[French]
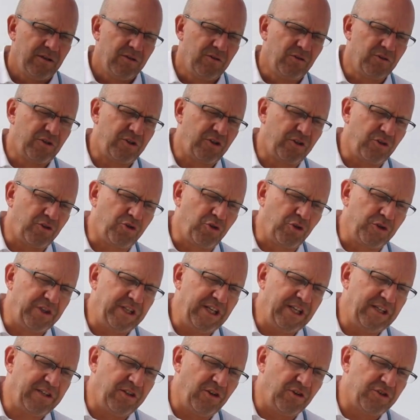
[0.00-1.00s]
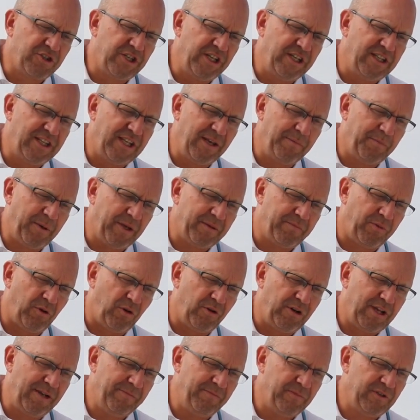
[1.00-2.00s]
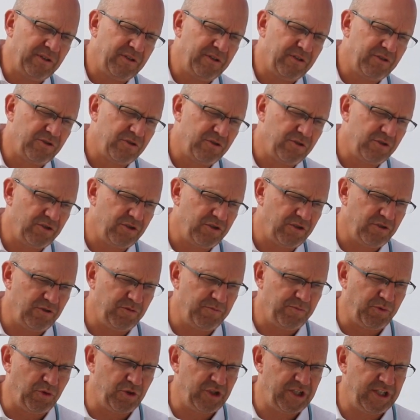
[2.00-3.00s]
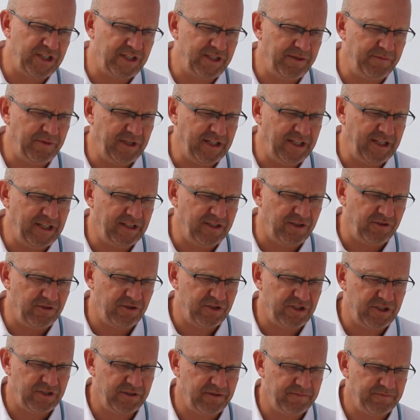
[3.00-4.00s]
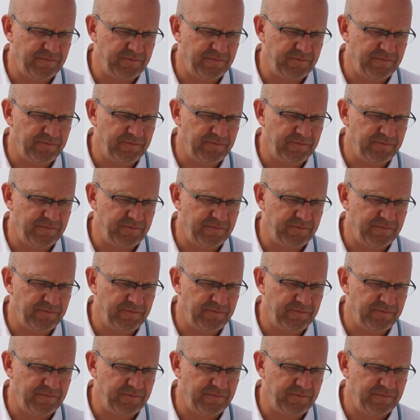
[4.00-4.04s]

Donc côté étanchéité, pas de problème, ce genre de pochette est bien étanche.